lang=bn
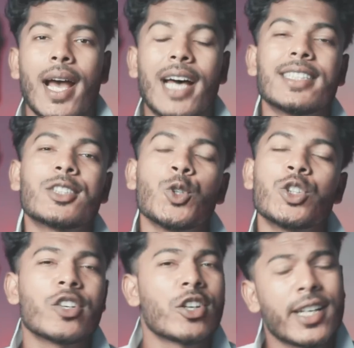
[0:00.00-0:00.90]
আচ্ছা
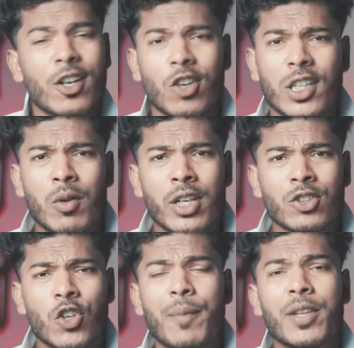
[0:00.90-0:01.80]
সত্যি করে একটা কথা বলেন
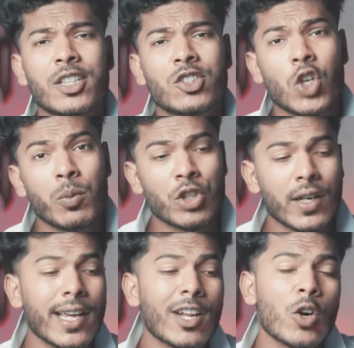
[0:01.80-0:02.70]
তো আপনি কি জন্ম
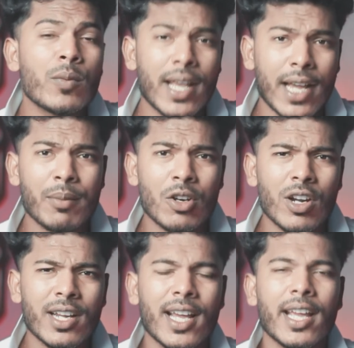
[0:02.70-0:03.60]
থেকে এরকম নেকামি
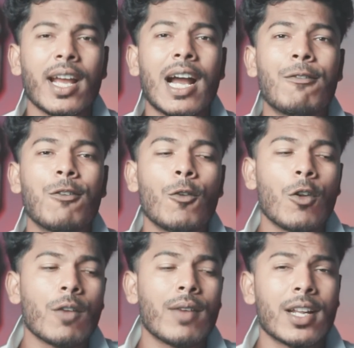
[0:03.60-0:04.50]
করেন নাকি কাফল
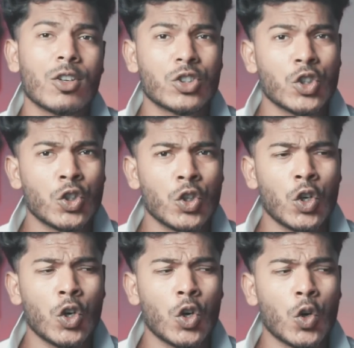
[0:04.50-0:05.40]
ভ্লগ বানানোর জন্য
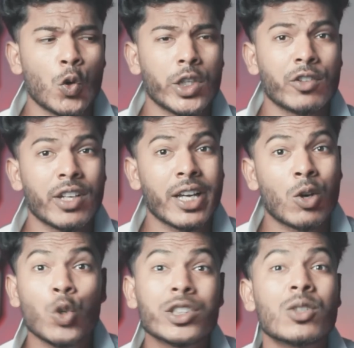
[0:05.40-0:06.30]
কোথাও থেকে
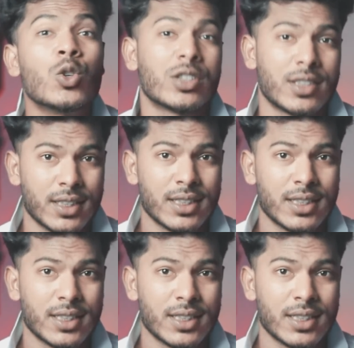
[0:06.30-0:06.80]
কোচিং করছেন